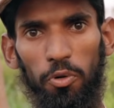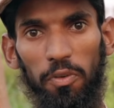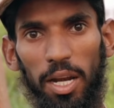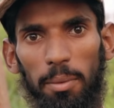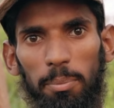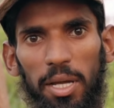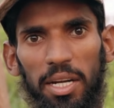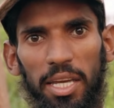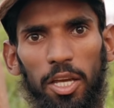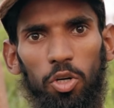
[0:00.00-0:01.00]
वो वाला बन
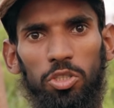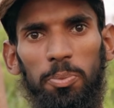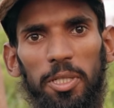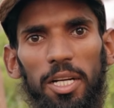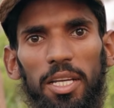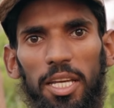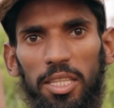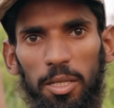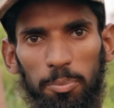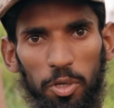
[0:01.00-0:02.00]
के हॉस्पिटल के
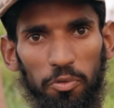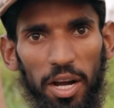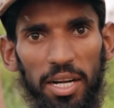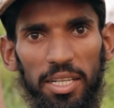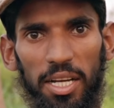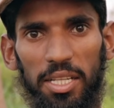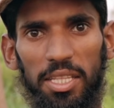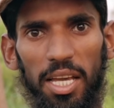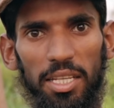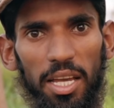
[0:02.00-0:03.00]
अंदर प्रोवाइड कर
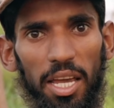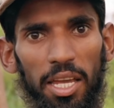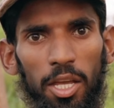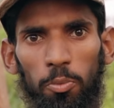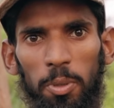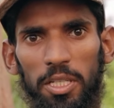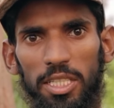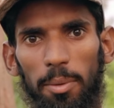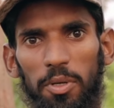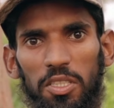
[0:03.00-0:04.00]
दिया जाए तो फिर
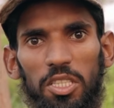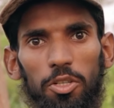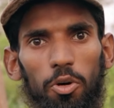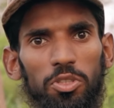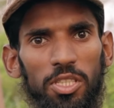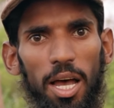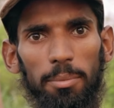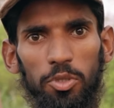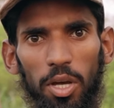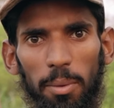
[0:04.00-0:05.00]
जब किसी को
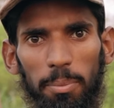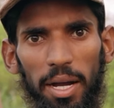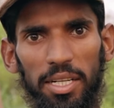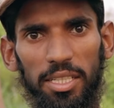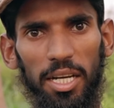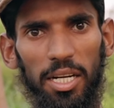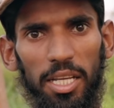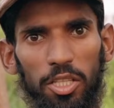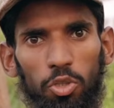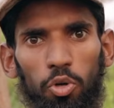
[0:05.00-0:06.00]
सांप जो है बाइट कर
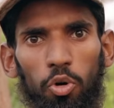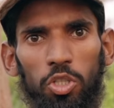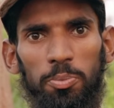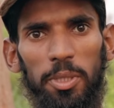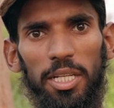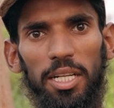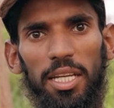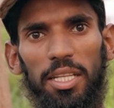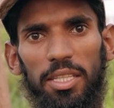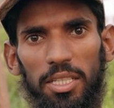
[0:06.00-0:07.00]
ले तो हॉस्पिटल
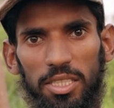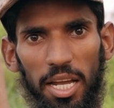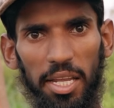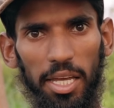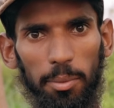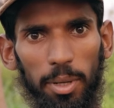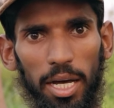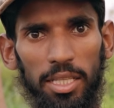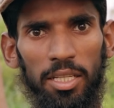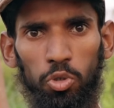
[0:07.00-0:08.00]
के अंदर जाने के
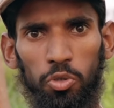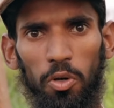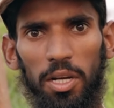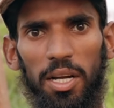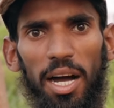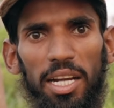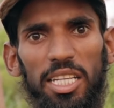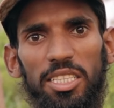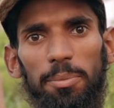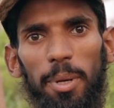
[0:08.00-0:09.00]
बाद उसको
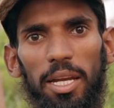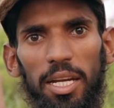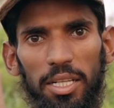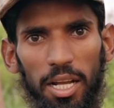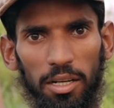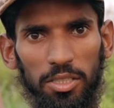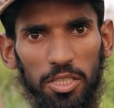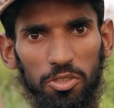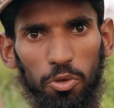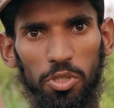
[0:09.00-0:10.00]
लगाने से पहले डॉक्टर
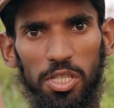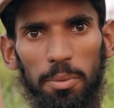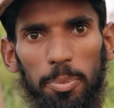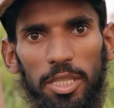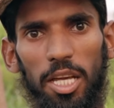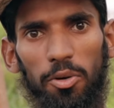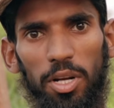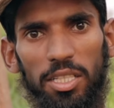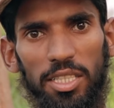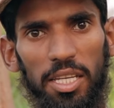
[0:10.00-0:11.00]
को ये पता
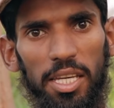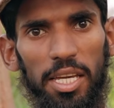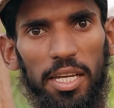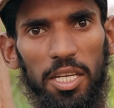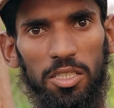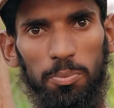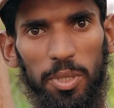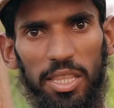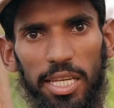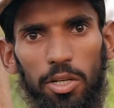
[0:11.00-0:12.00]
होना चाहिए कि इस
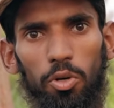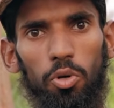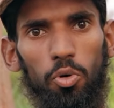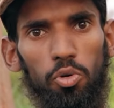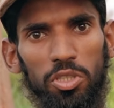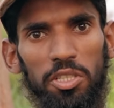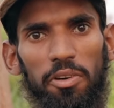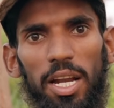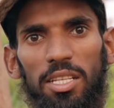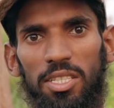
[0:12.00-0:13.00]
बंदे को कौन से
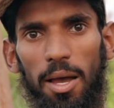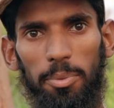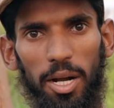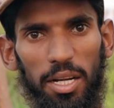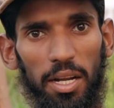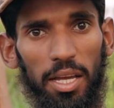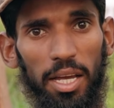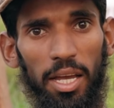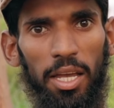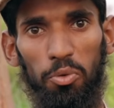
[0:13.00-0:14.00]
वाला सांप काटा
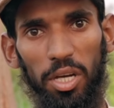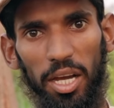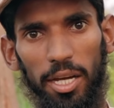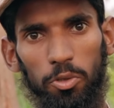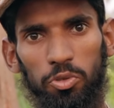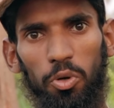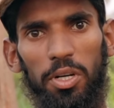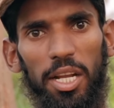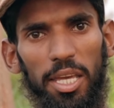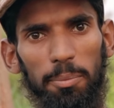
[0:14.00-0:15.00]
है क्योंकि अगर उसको
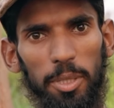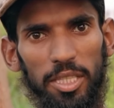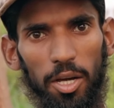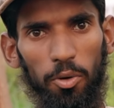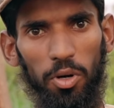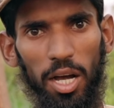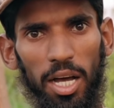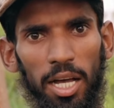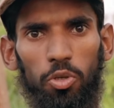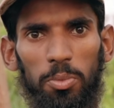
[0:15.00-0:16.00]
नहीं पता होगा
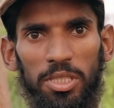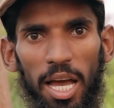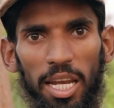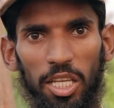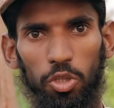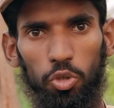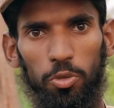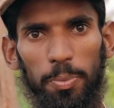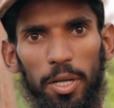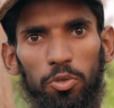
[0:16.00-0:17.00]
तो मिसाल के तौर
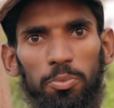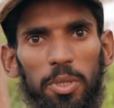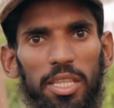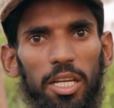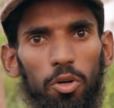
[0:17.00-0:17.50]
पर उस बंदे